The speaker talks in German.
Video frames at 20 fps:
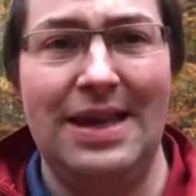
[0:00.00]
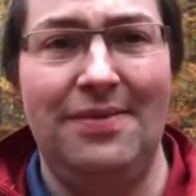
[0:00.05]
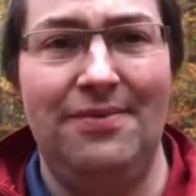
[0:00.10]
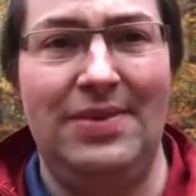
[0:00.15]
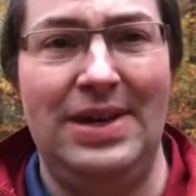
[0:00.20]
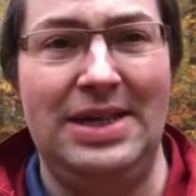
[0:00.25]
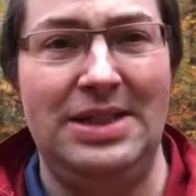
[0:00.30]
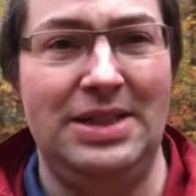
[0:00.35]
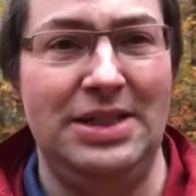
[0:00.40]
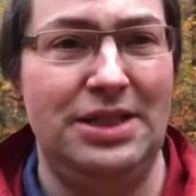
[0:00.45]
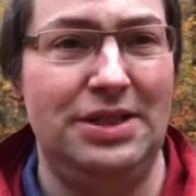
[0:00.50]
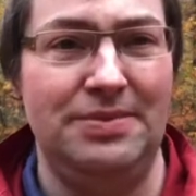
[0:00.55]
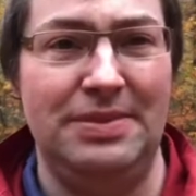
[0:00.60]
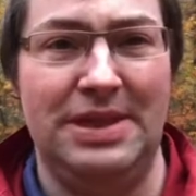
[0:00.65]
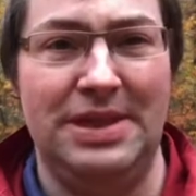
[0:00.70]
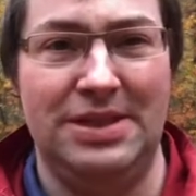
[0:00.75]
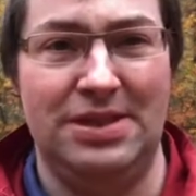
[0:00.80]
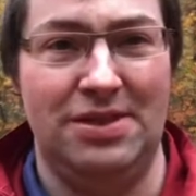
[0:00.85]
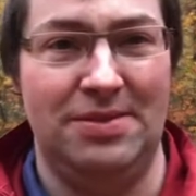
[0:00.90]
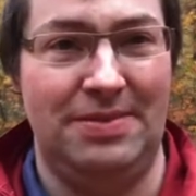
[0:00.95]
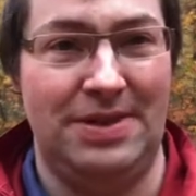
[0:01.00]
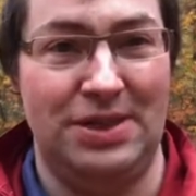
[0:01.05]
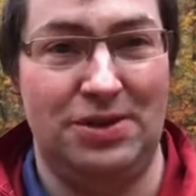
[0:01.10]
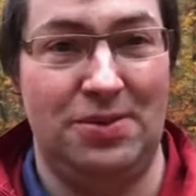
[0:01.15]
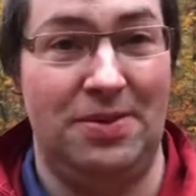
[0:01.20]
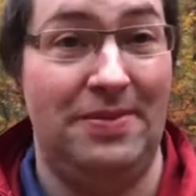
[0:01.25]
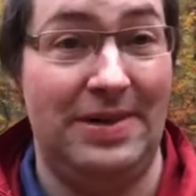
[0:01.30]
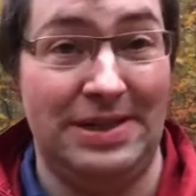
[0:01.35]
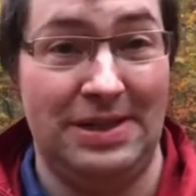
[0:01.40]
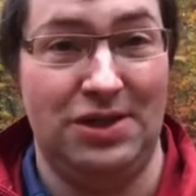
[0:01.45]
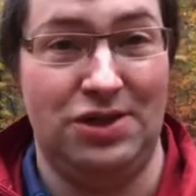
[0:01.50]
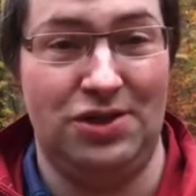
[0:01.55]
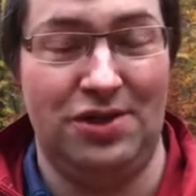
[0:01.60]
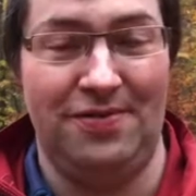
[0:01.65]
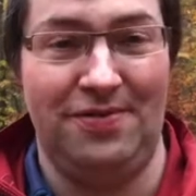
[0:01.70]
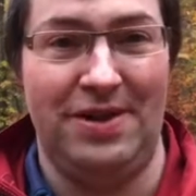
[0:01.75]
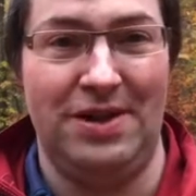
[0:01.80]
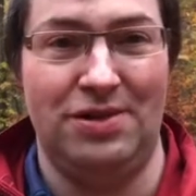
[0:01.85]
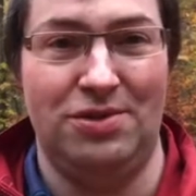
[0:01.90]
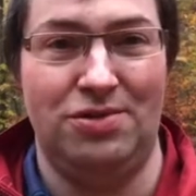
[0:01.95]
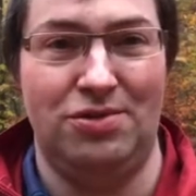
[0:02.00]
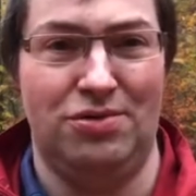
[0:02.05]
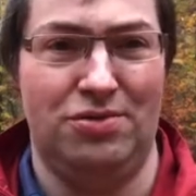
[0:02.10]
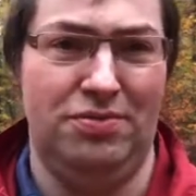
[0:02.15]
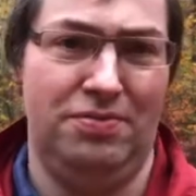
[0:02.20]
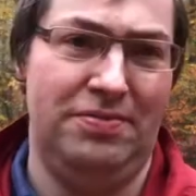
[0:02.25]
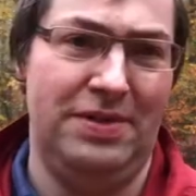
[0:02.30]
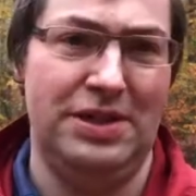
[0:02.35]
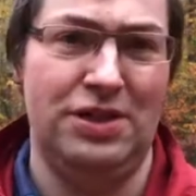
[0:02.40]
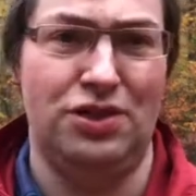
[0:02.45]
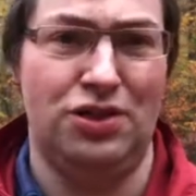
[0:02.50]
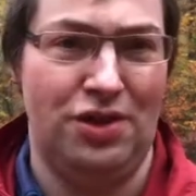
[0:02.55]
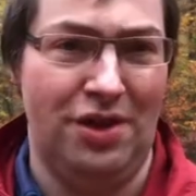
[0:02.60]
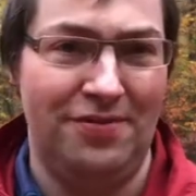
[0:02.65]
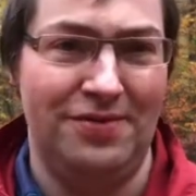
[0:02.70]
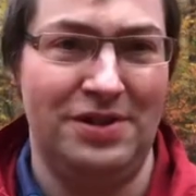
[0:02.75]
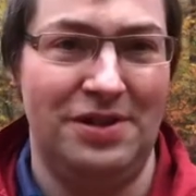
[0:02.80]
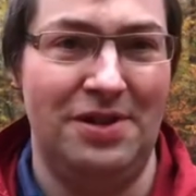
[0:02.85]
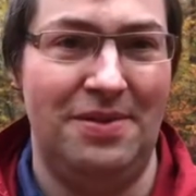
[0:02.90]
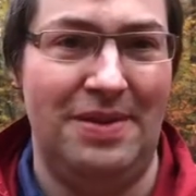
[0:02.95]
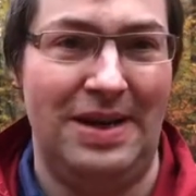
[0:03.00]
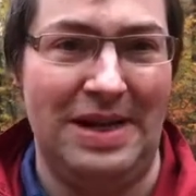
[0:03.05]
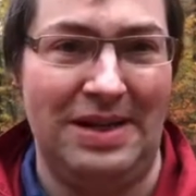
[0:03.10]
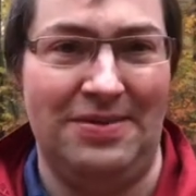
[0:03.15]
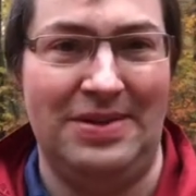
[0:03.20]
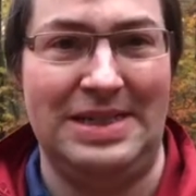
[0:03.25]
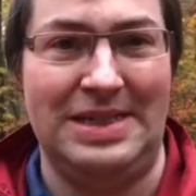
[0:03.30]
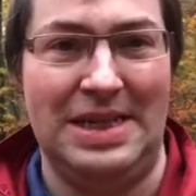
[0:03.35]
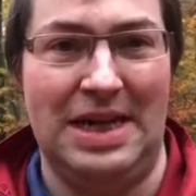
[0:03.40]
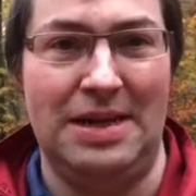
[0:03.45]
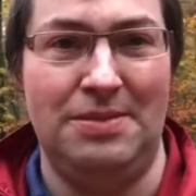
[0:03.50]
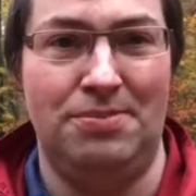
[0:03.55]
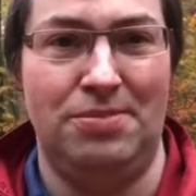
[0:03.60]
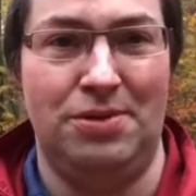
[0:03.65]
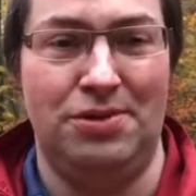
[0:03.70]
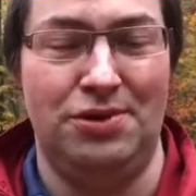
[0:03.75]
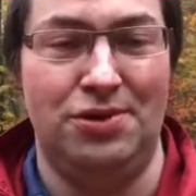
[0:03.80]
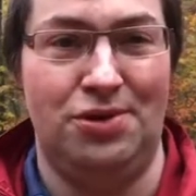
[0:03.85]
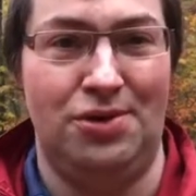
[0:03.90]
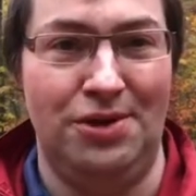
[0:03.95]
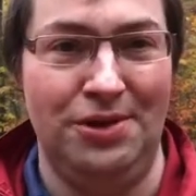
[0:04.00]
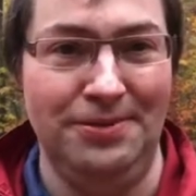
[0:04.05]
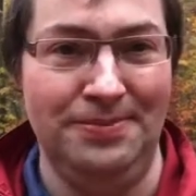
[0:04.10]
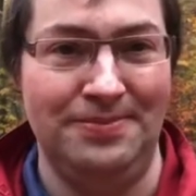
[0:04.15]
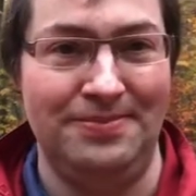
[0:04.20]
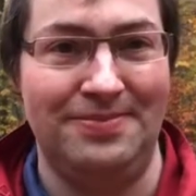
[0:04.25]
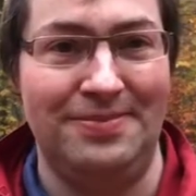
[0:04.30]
Wenn ich mir zum Beispiel Wasserstoff angucke, Wasserstoff ist normalerweise ein Proton